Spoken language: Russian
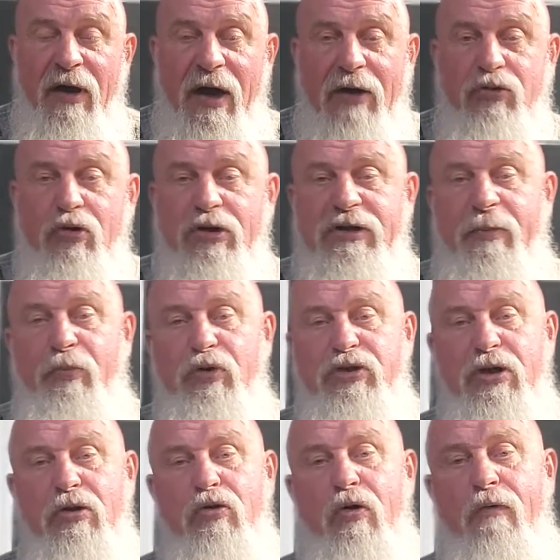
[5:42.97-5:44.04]
А кто-то
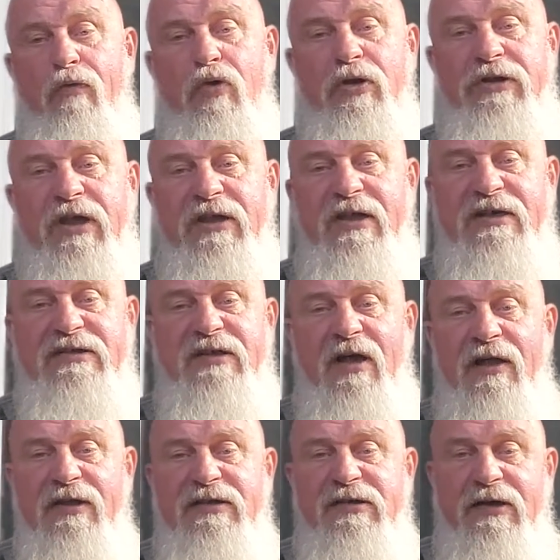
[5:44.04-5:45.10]
бутылку водки
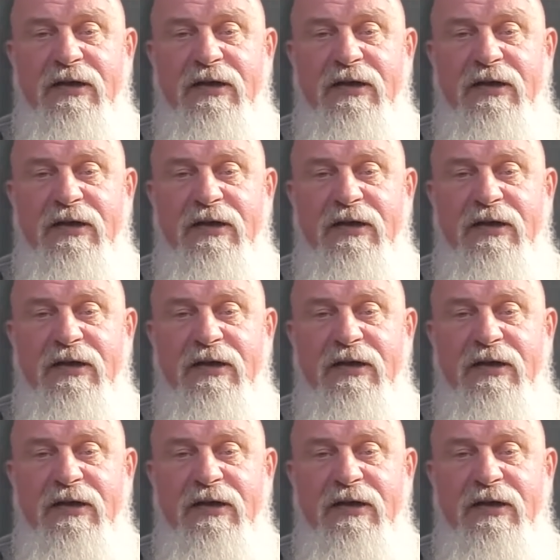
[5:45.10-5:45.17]
достал из